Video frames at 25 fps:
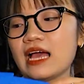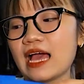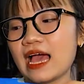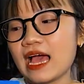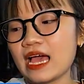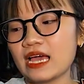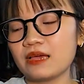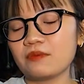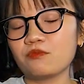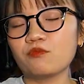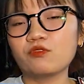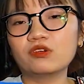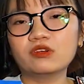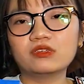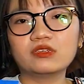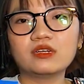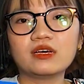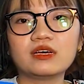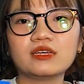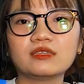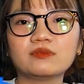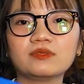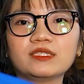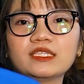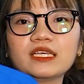là ai muốn
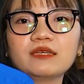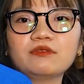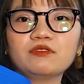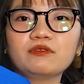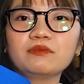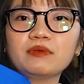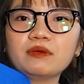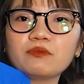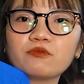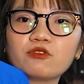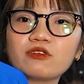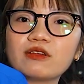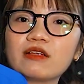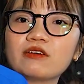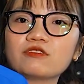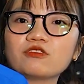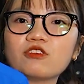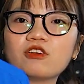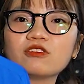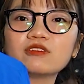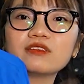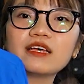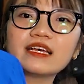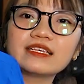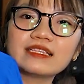xin cho mình một con áo
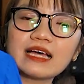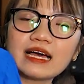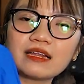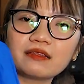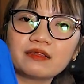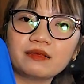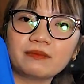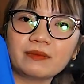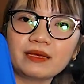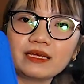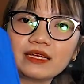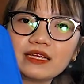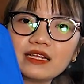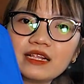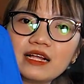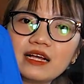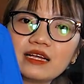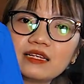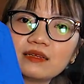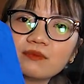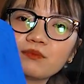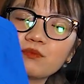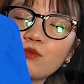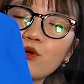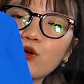gió dày dặn thì mình nghĩ
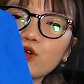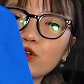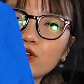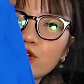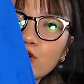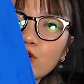là một